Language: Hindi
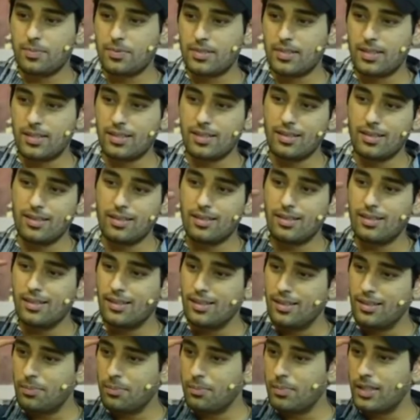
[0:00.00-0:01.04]
मेरा सबसे
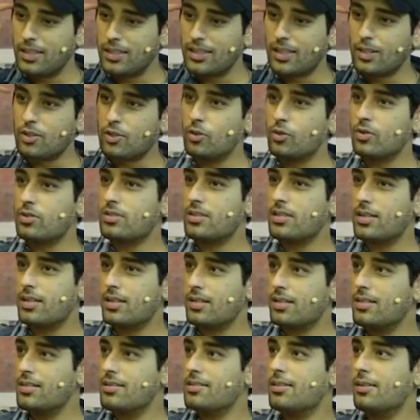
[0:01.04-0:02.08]
बेहतर दोस्त
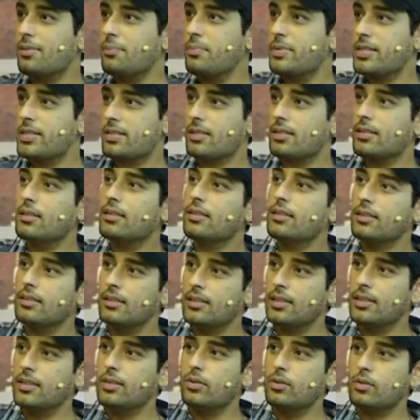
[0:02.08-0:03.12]
है इन सब में से
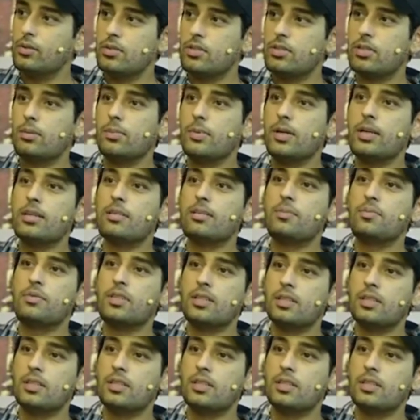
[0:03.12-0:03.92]
हाँ। उनसे मेरी